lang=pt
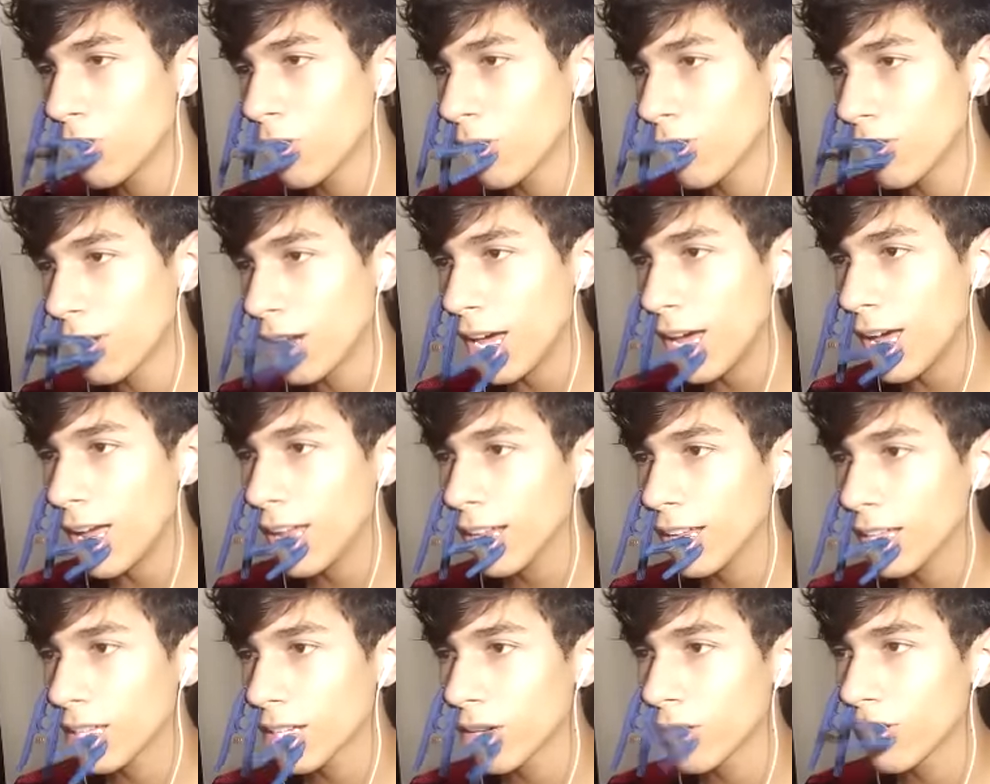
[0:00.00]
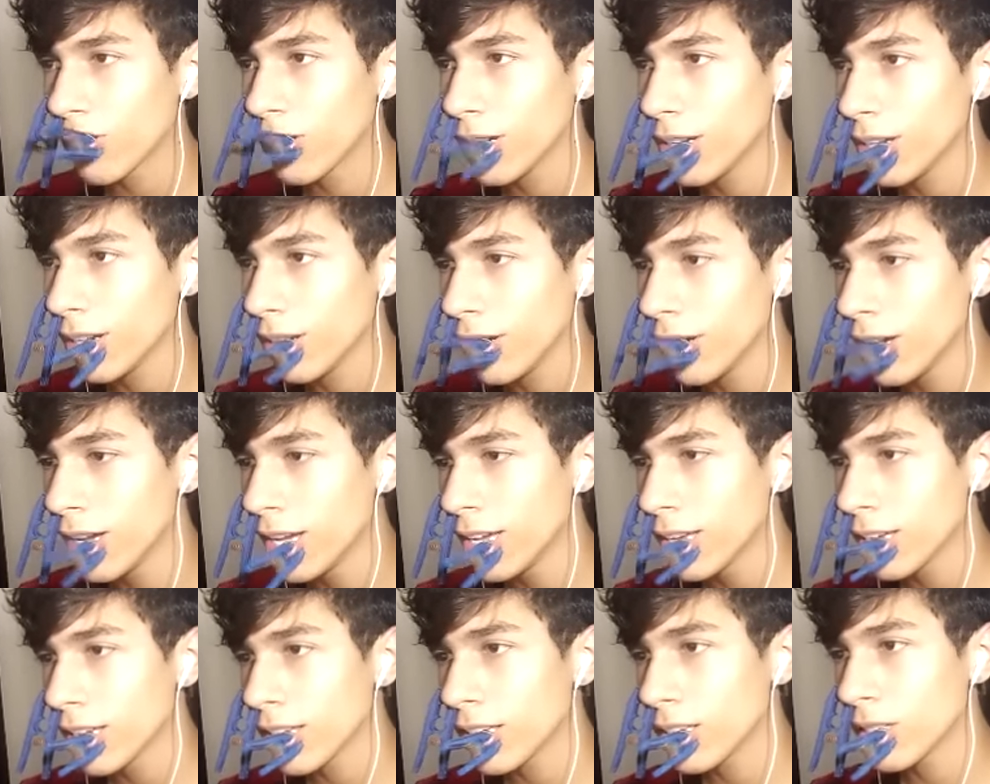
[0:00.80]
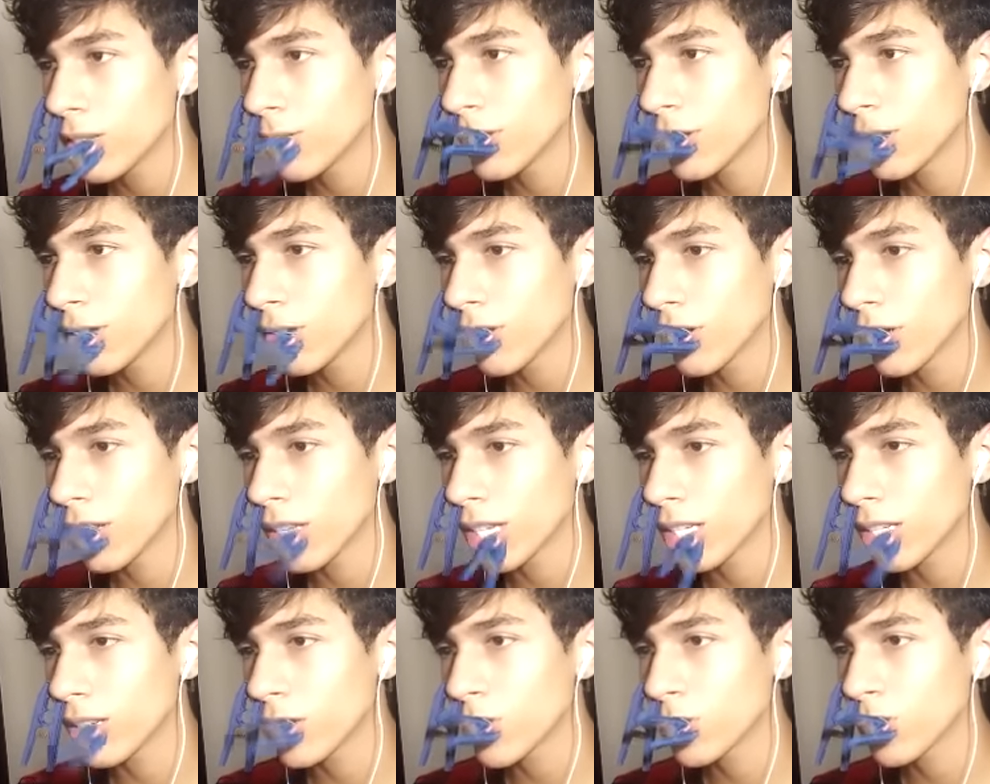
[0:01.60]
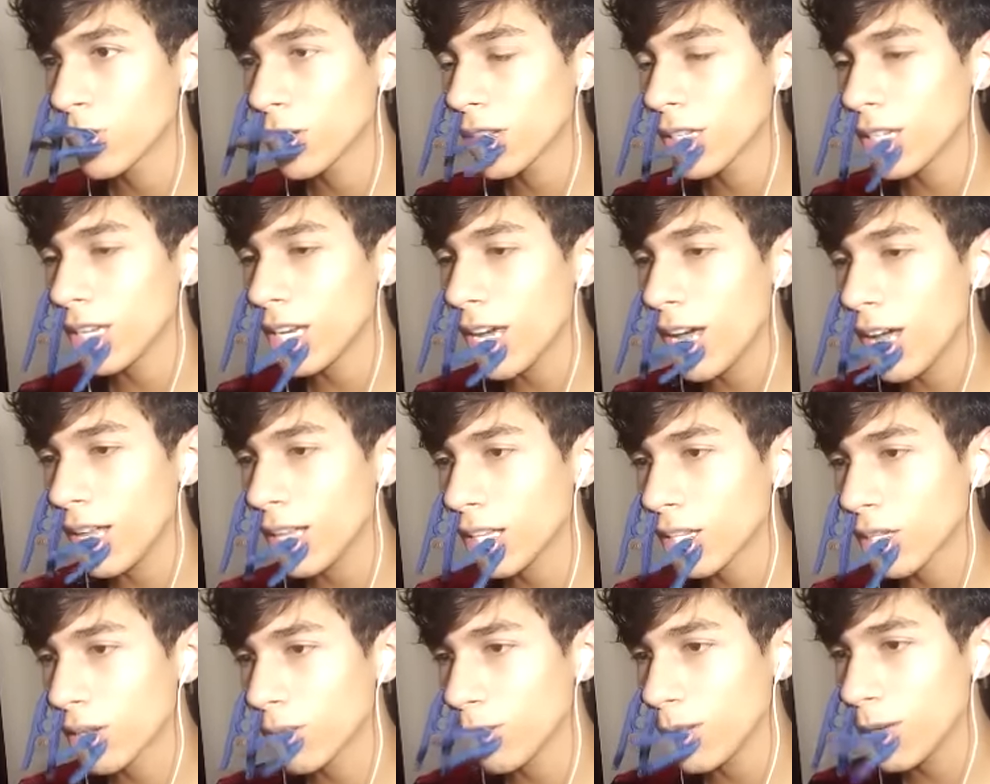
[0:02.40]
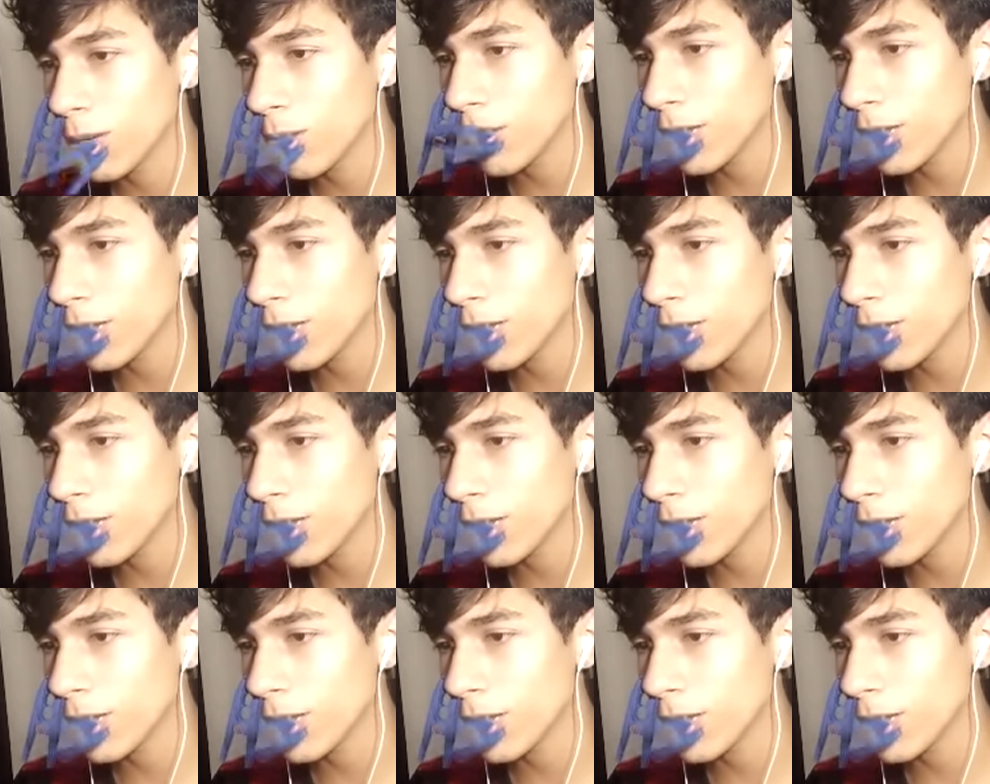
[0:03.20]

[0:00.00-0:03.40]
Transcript: com nada, tranquilo. Aqui em cima tem o quê? Aqui em cima tem nada também,